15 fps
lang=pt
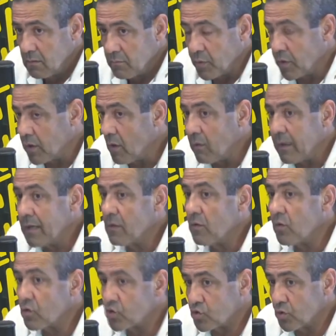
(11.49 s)
Porque alguém
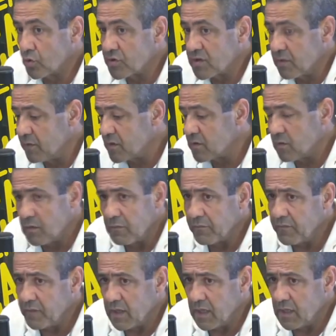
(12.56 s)
não gostou do serviço que eu
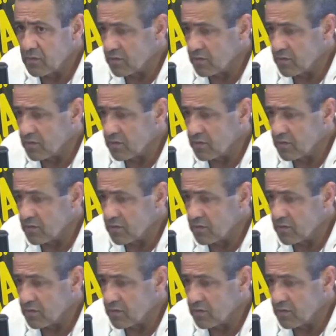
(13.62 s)
fiz,